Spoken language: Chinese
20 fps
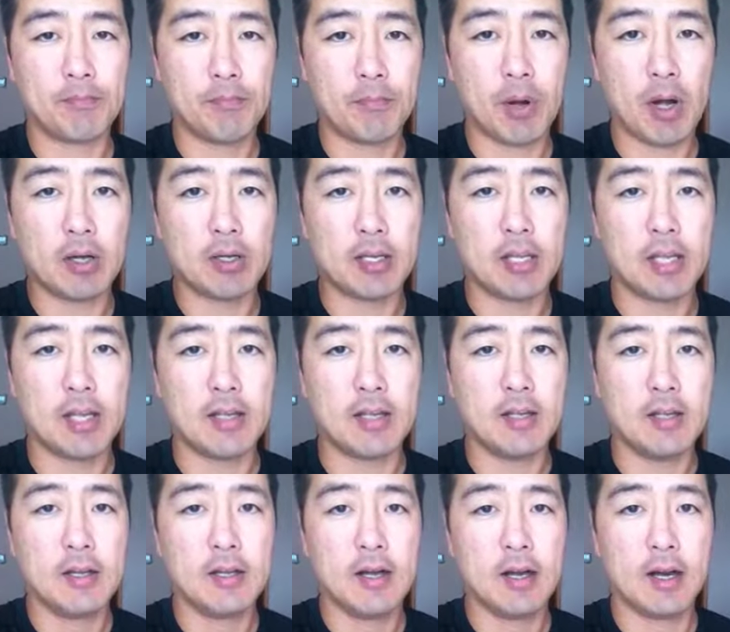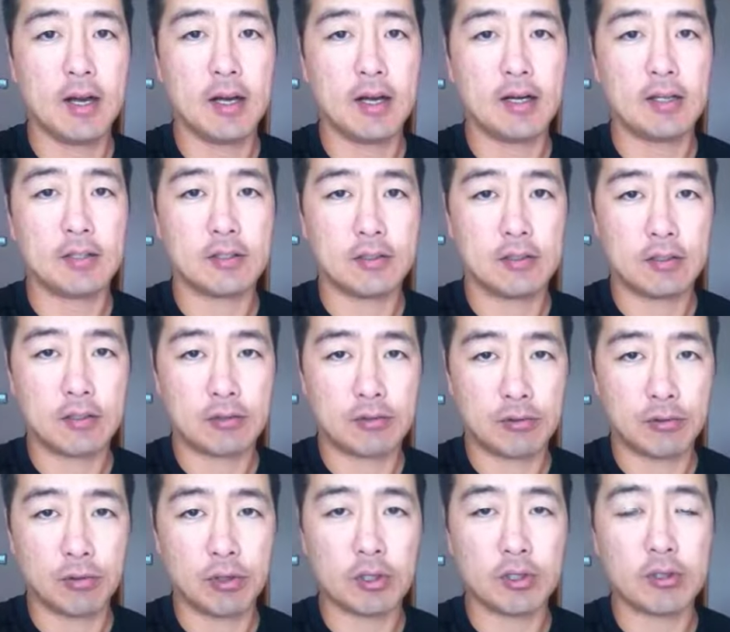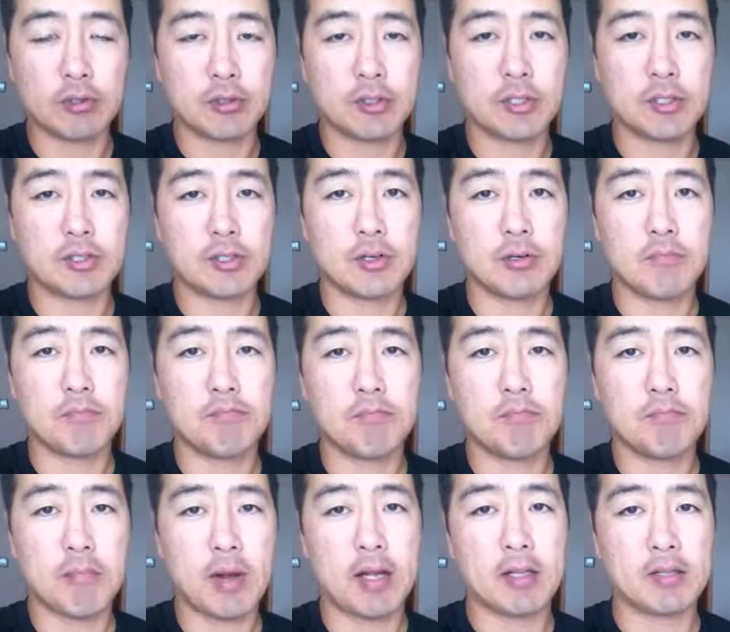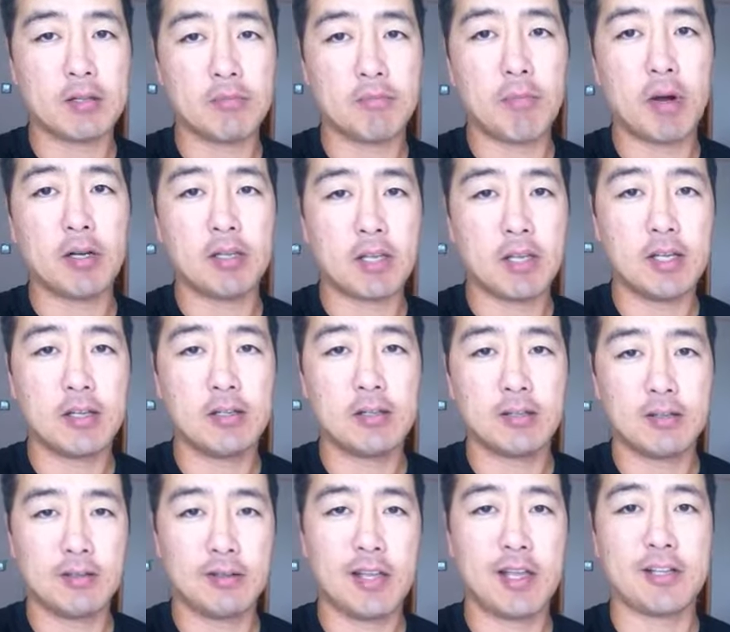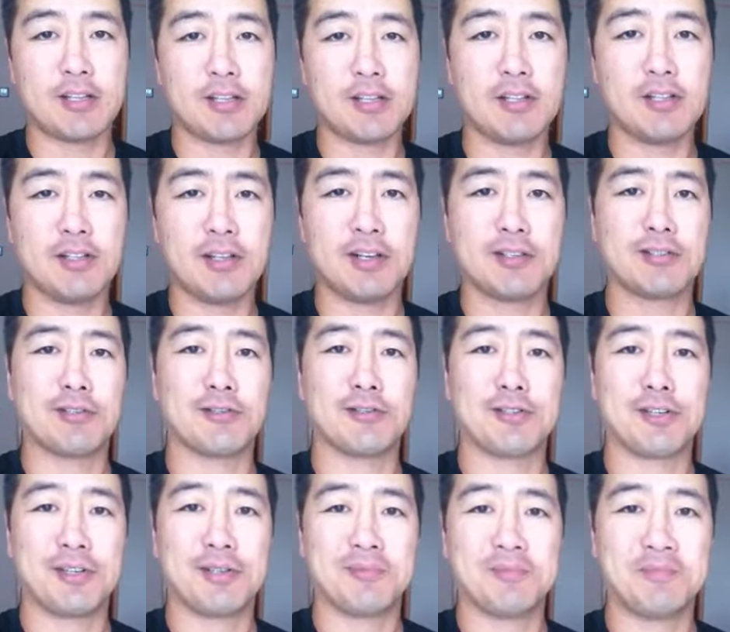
帮你呃读了工程就卖，帮你练习那东西。